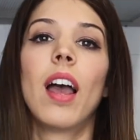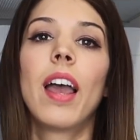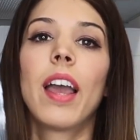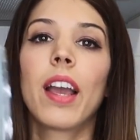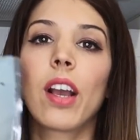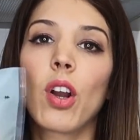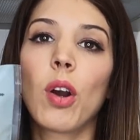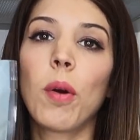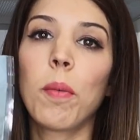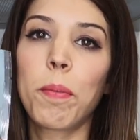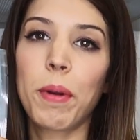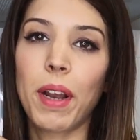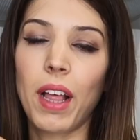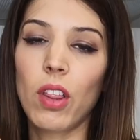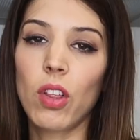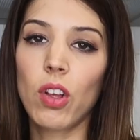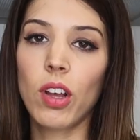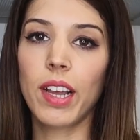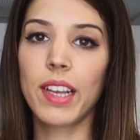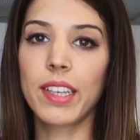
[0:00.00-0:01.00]
He
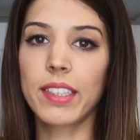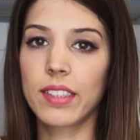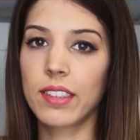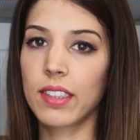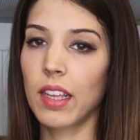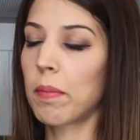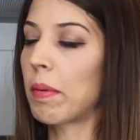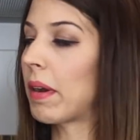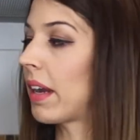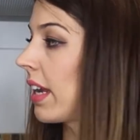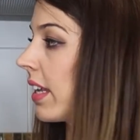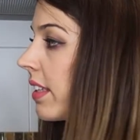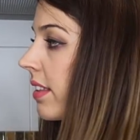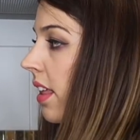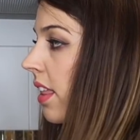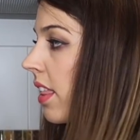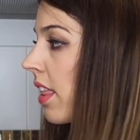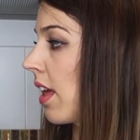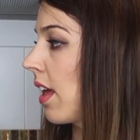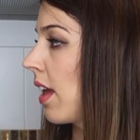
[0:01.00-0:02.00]
comprado este
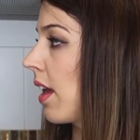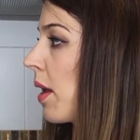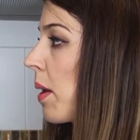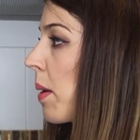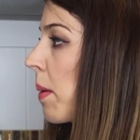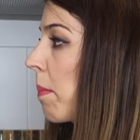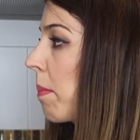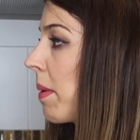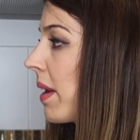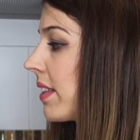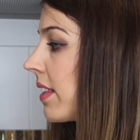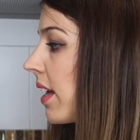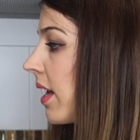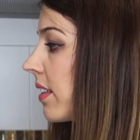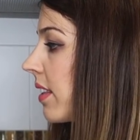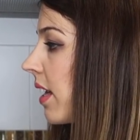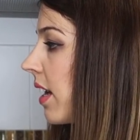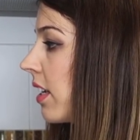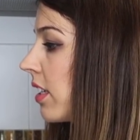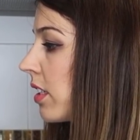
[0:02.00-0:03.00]
paquete de
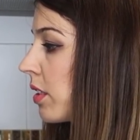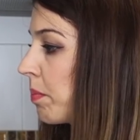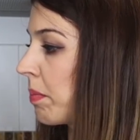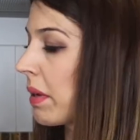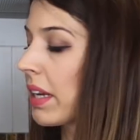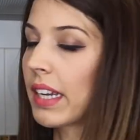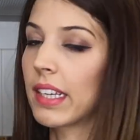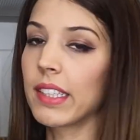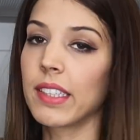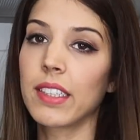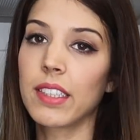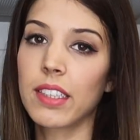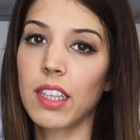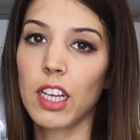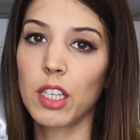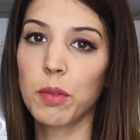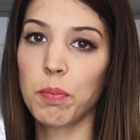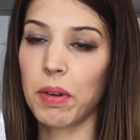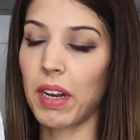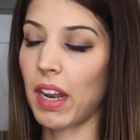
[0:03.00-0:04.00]
patatas
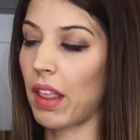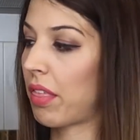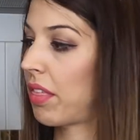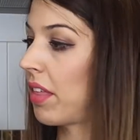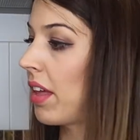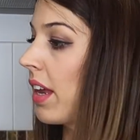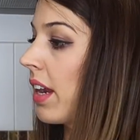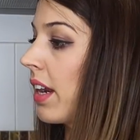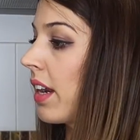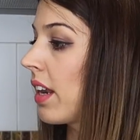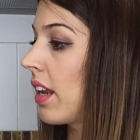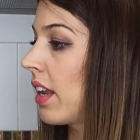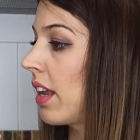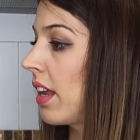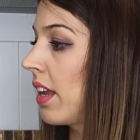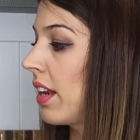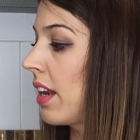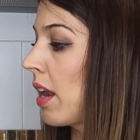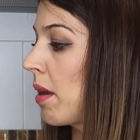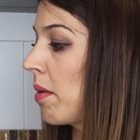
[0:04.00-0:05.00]
pequeñitas para hacer
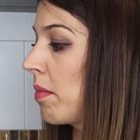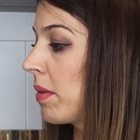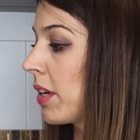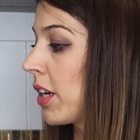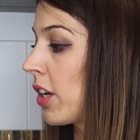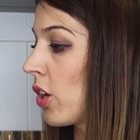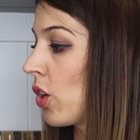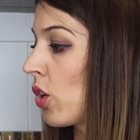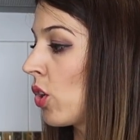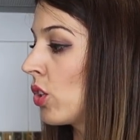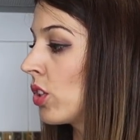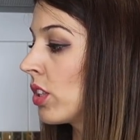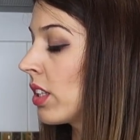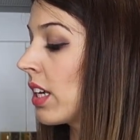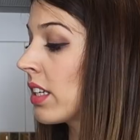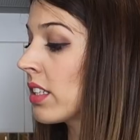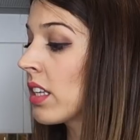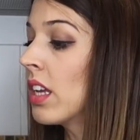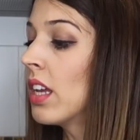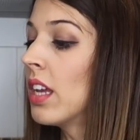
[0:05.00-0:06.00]
en el
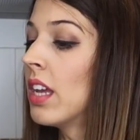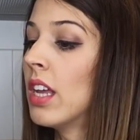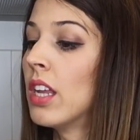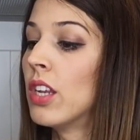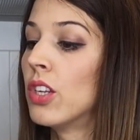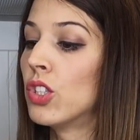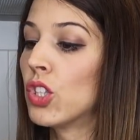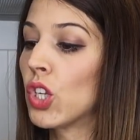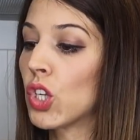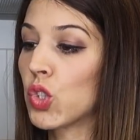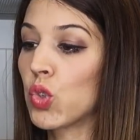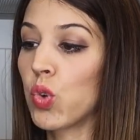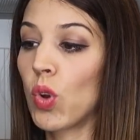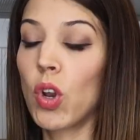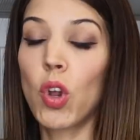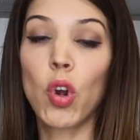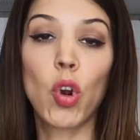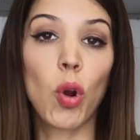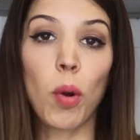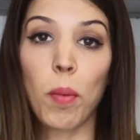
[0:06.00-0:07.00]
microondas No
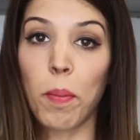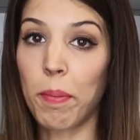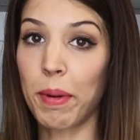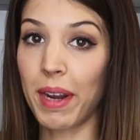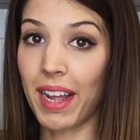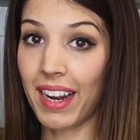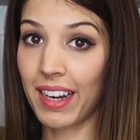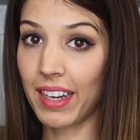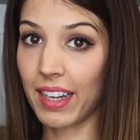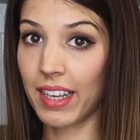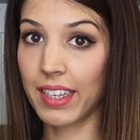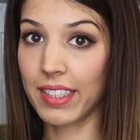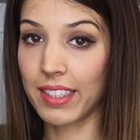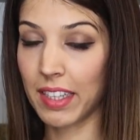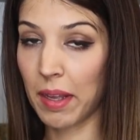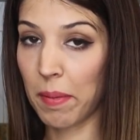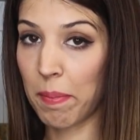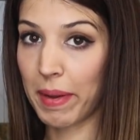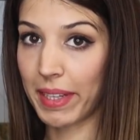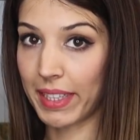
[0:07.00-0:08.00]
suelo comprar
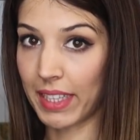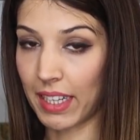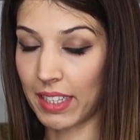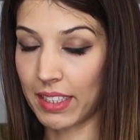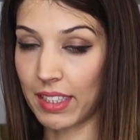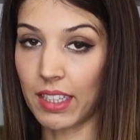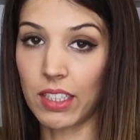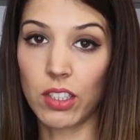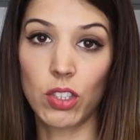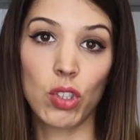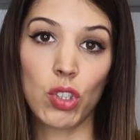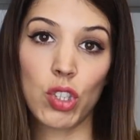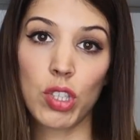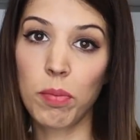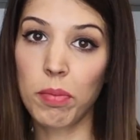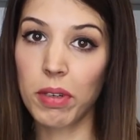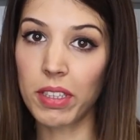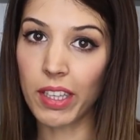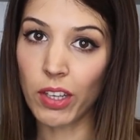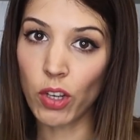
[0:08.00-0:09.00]
estas patatas, yo
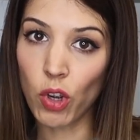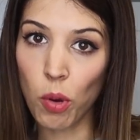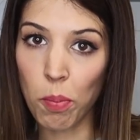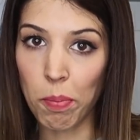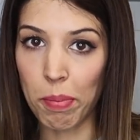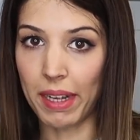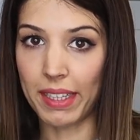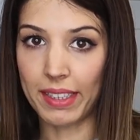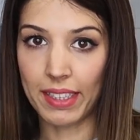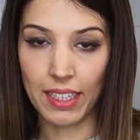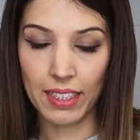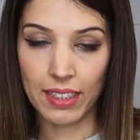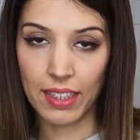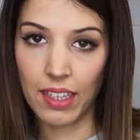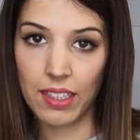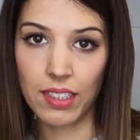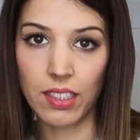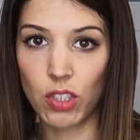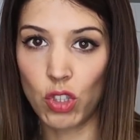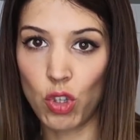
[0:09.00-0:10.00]
siempre tengo
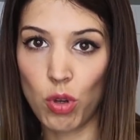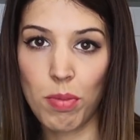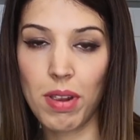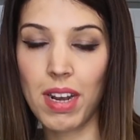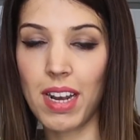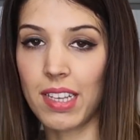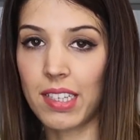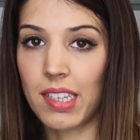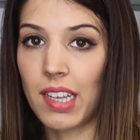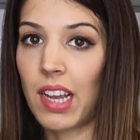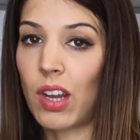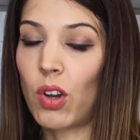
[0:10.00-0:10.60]
patatas y yo me las